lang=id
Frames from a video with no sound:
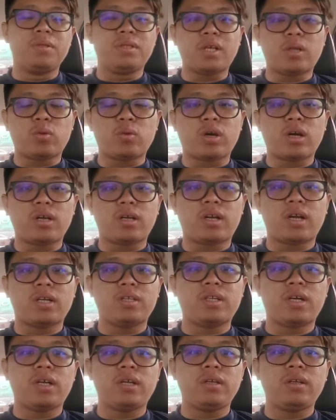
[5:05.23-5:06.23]
menjatuhkan
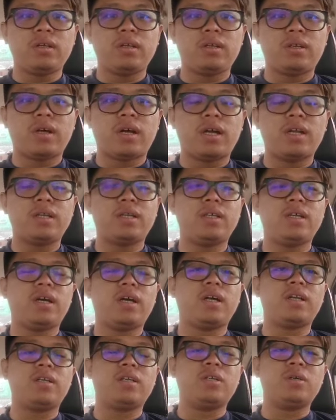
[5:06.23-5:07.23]
kerajaan
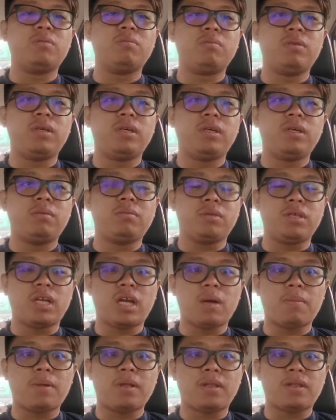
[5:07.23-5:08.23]
hanya demi
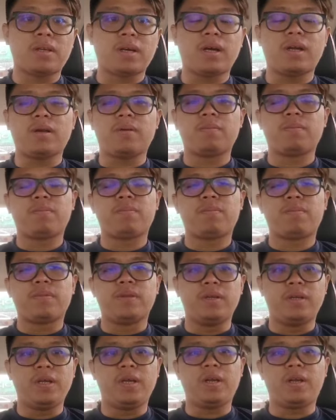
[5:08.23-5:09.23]
menyelamatkan
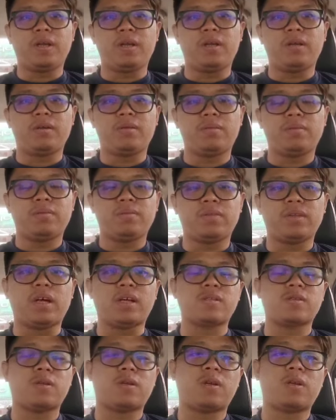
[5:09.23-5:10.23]
diri.
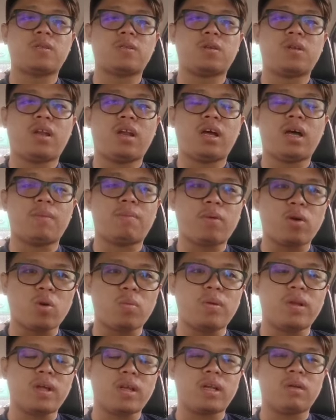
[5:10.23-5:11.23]
Nah, saudara-saudara, apa
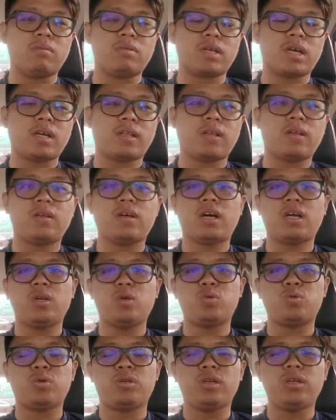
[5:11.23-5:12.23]
komen Anda berkaitan dengan
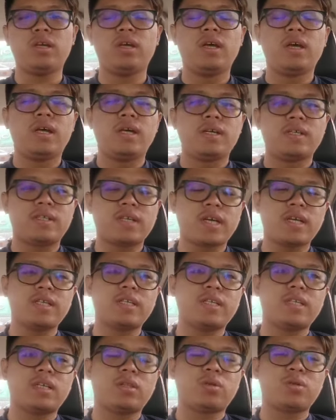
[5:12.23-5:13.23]
isu ini?
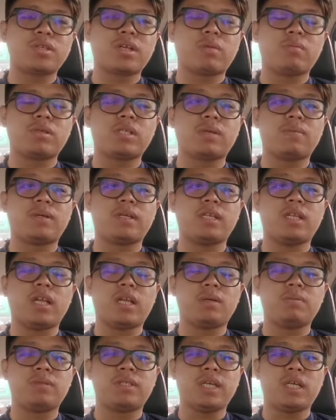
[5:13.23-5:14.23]
Sekian saja teruskan bersama di
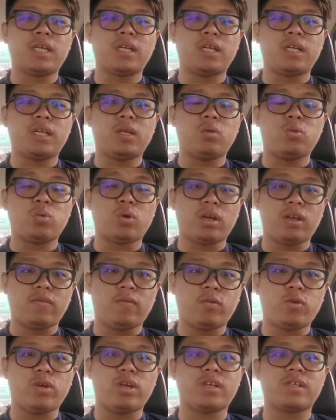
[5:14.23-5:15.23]
dalam channel ini untuk
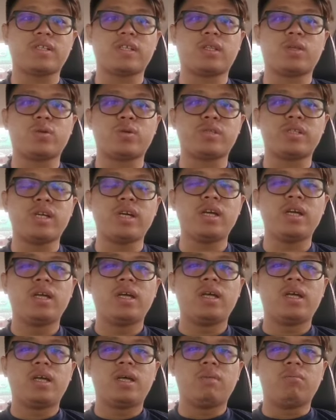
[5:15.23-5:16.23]
info yang seterusnya.
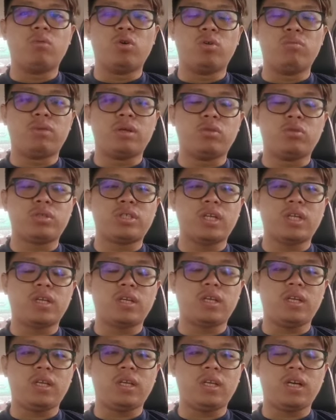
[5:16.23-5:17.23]
Mohon bantu
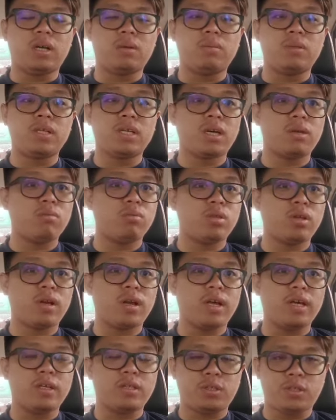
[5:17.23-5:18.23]
channel ini dengan menekan
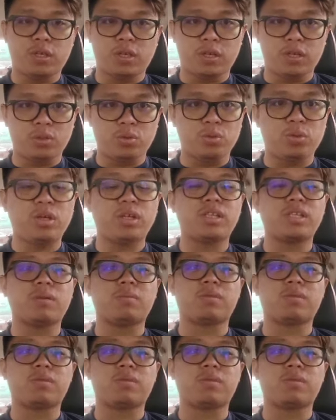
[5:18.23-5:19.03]
butang like, share, dan juga